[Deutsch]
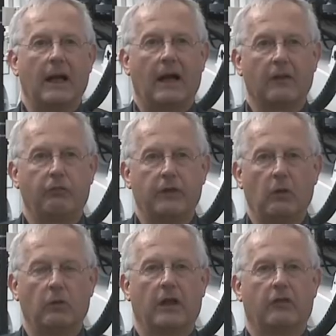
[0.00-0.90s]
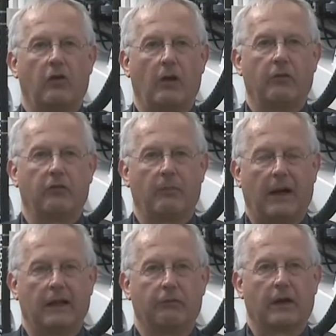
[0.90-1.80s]
mehr als 400 Surface
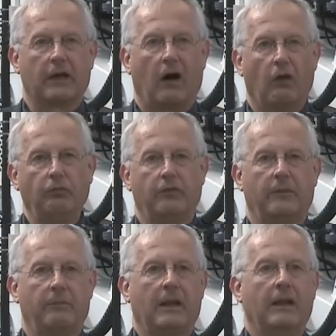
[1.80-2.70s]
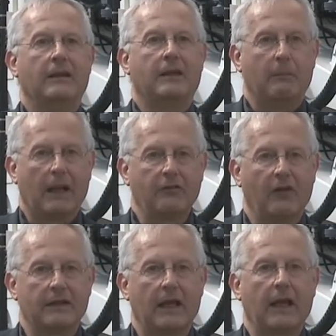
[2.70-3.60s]
Miner verkauft. Die
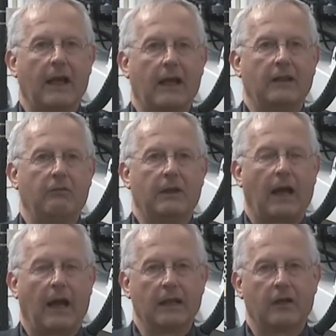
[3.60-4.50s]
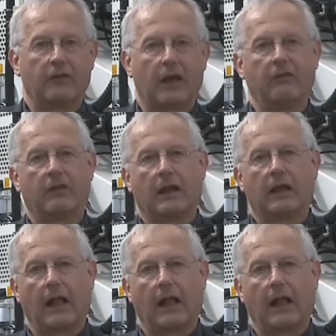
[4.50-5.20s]
Mehrzahl der Geräte wird eingesetzt in